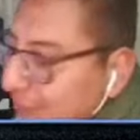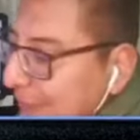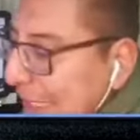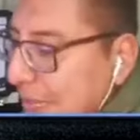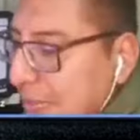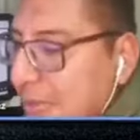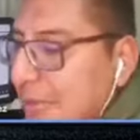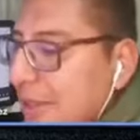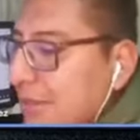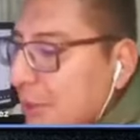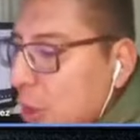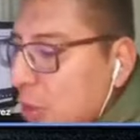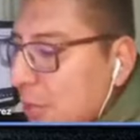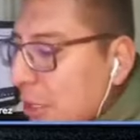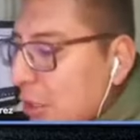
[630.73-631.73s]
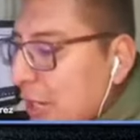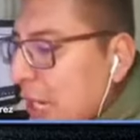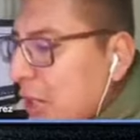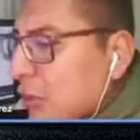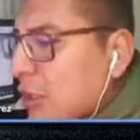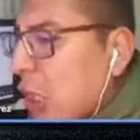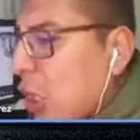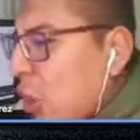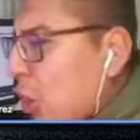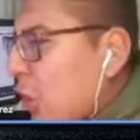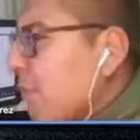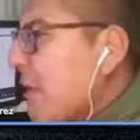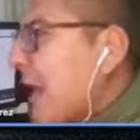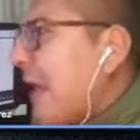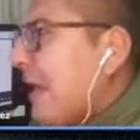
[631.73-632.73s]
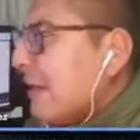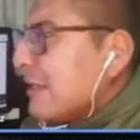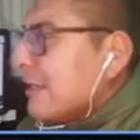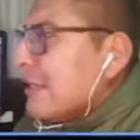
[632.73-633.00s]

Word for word: En con Millonarios de Colombia,